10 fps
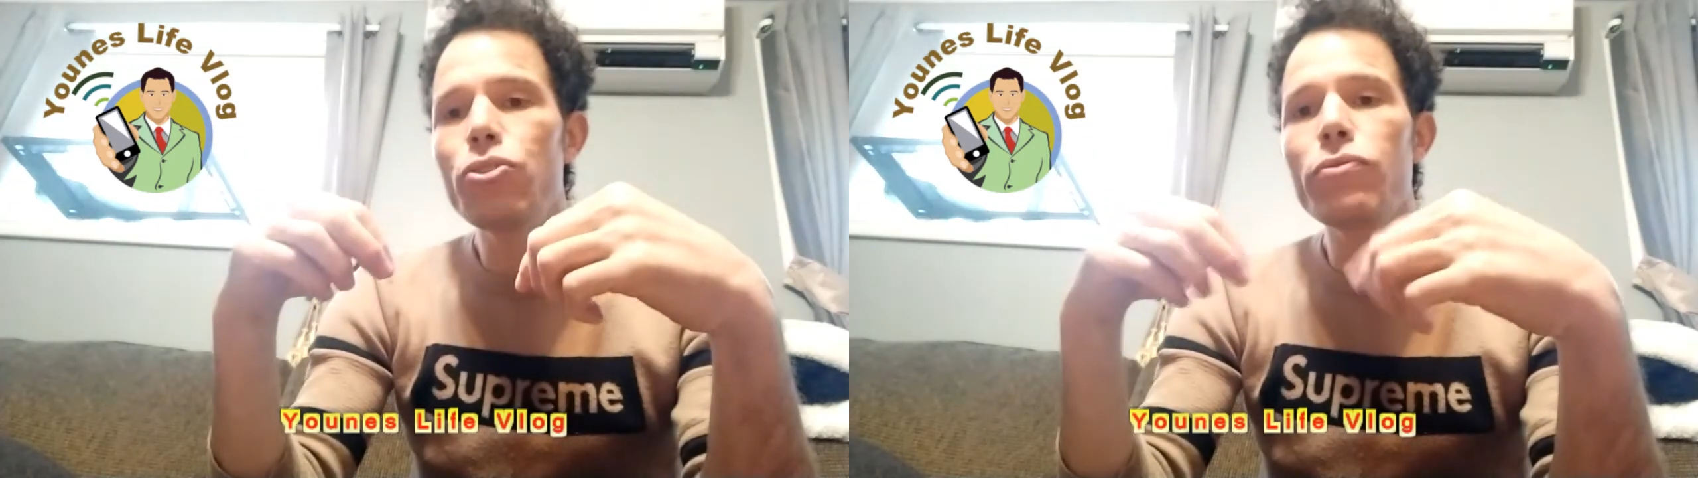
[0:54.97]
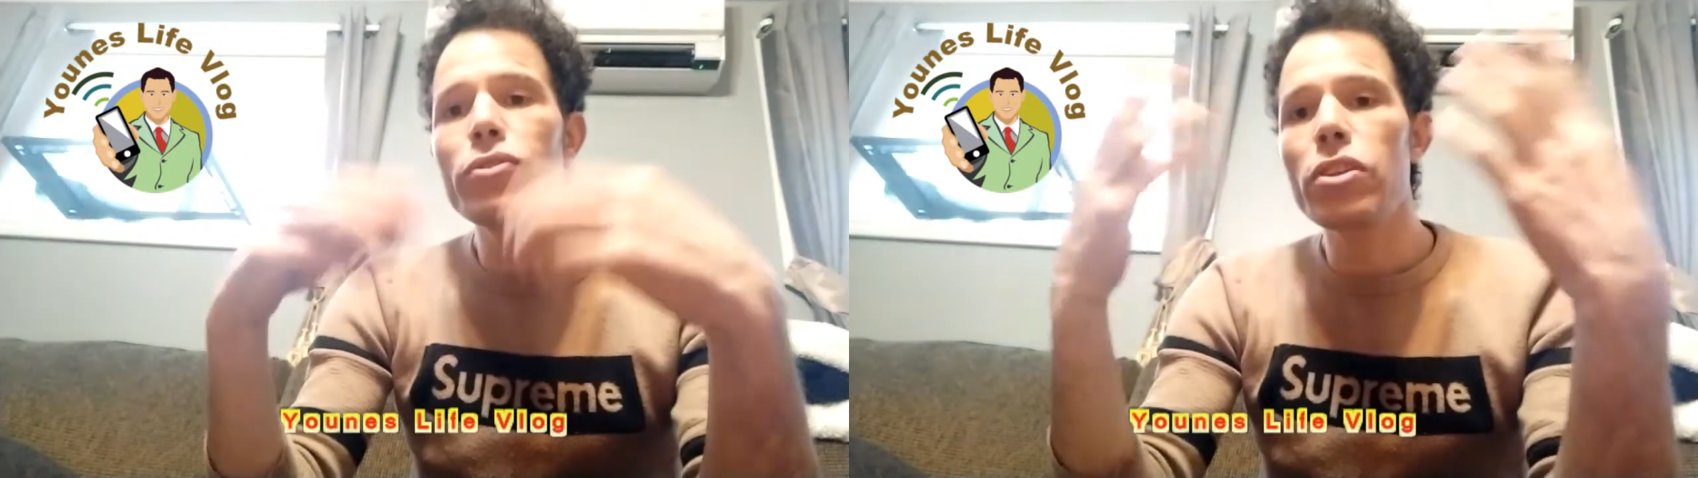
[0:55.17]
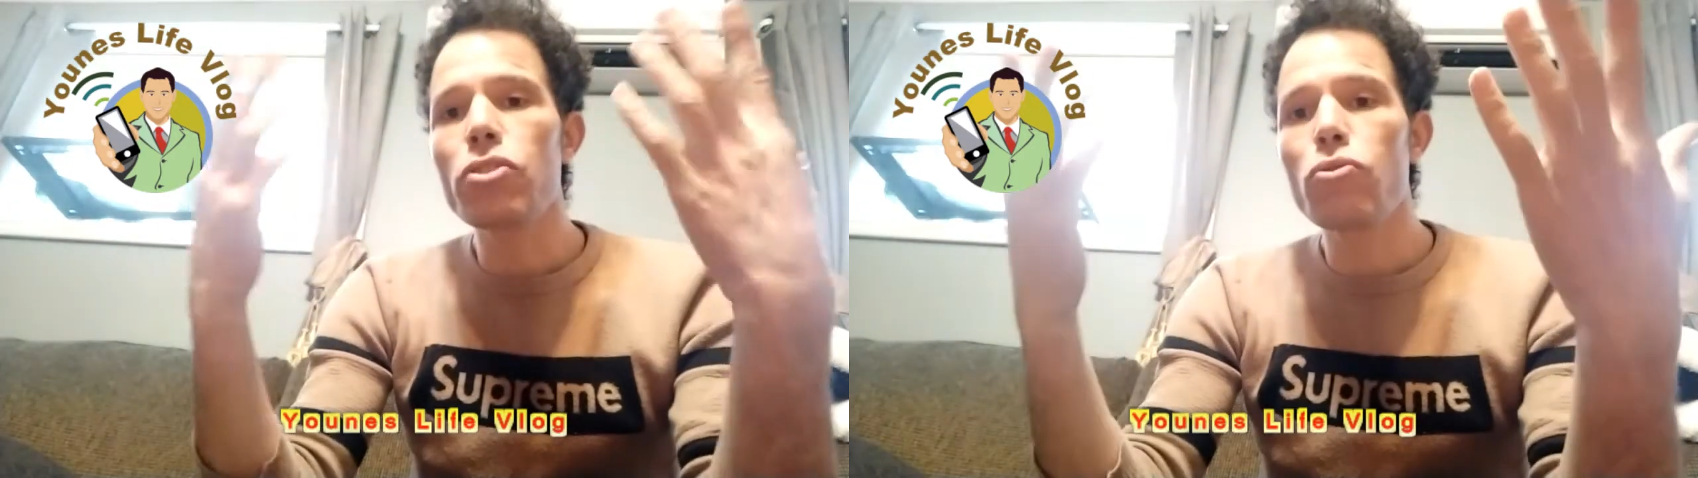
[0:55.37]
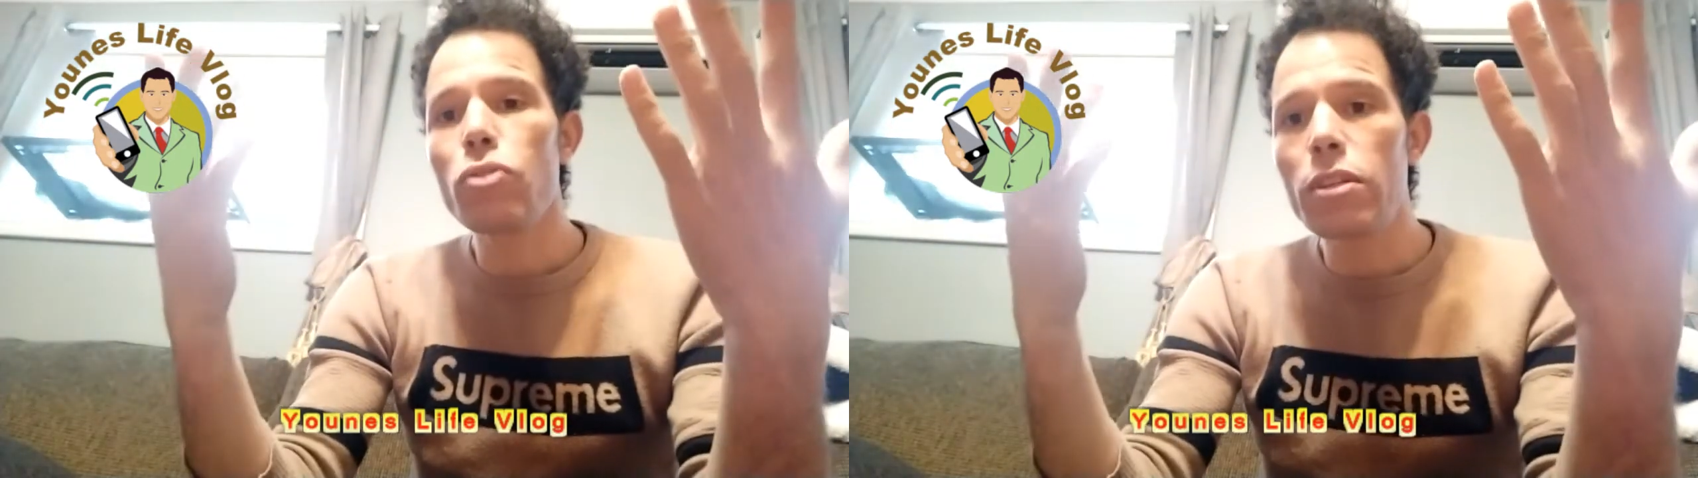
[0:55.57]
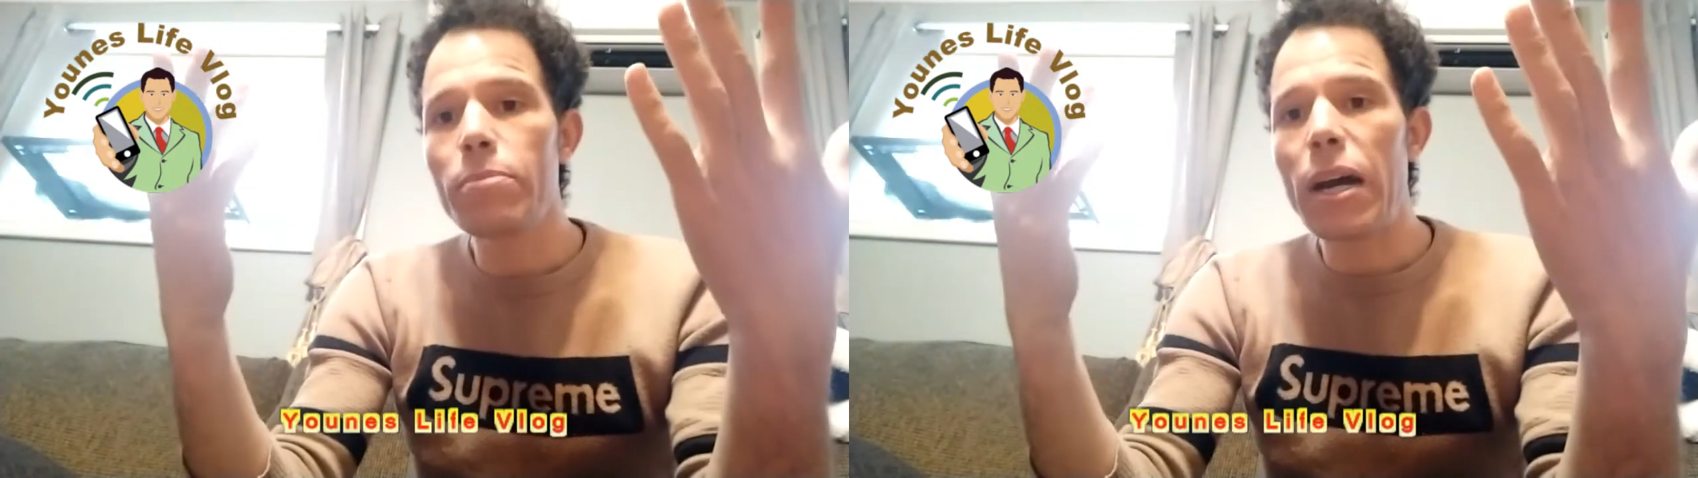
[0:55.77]
شوف انت
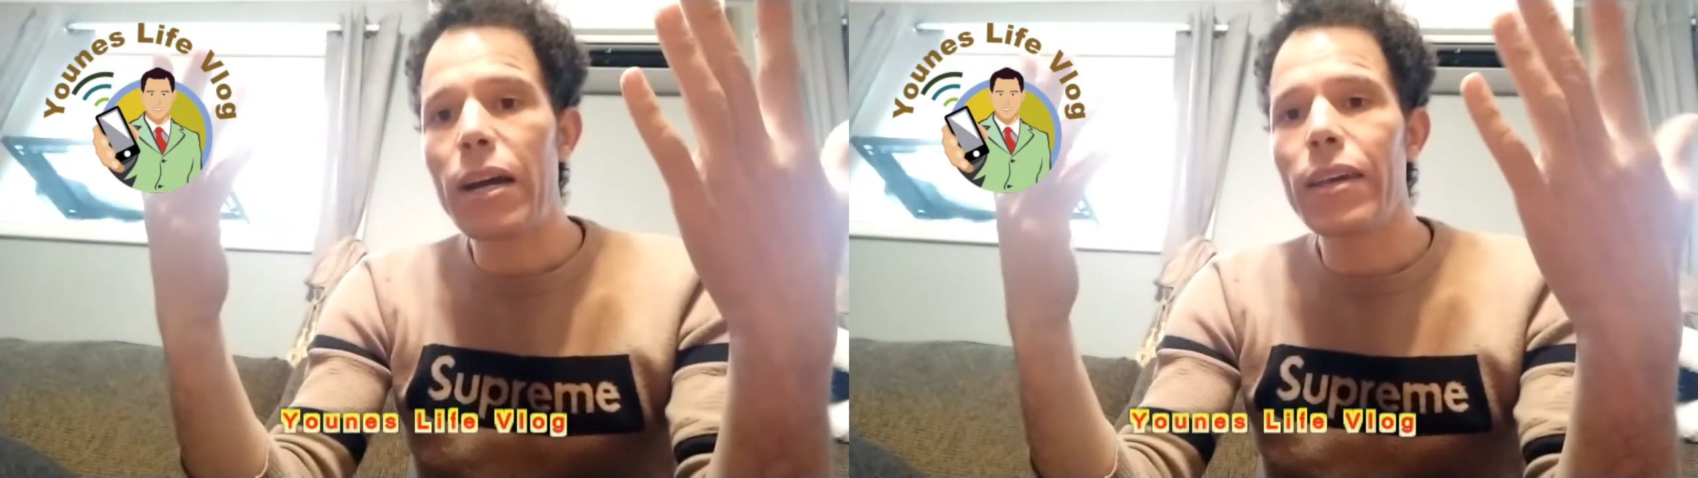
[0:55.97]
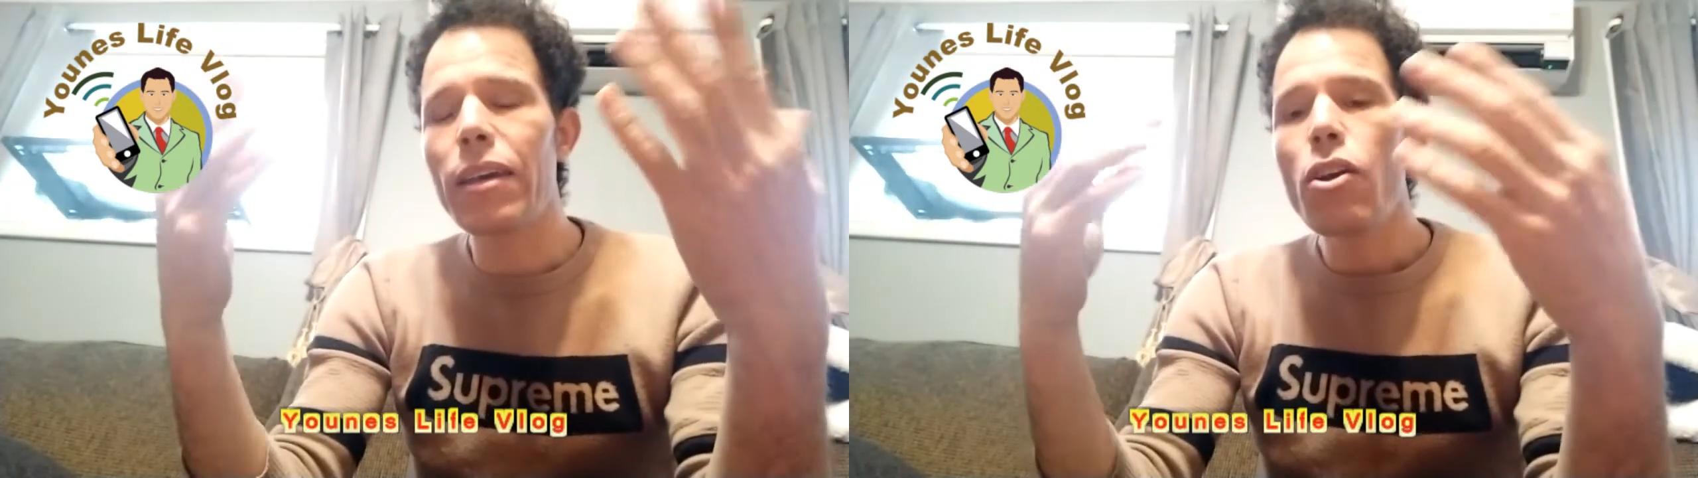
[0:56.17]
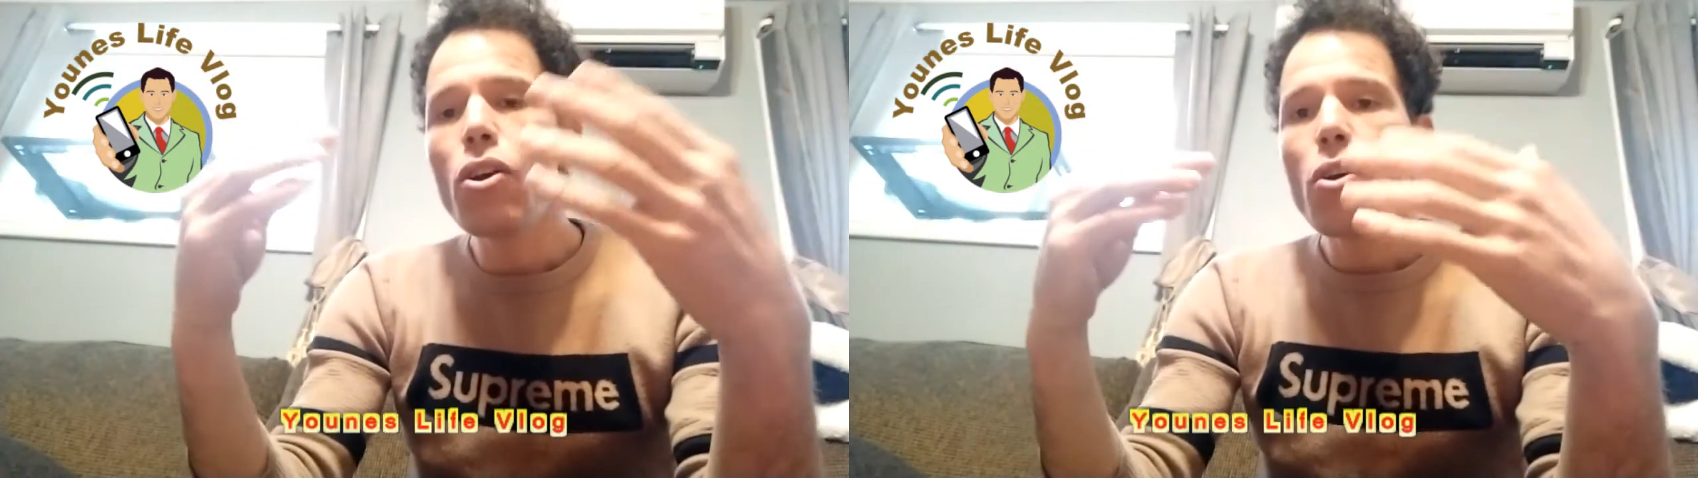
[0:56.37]
شكون اللي باغي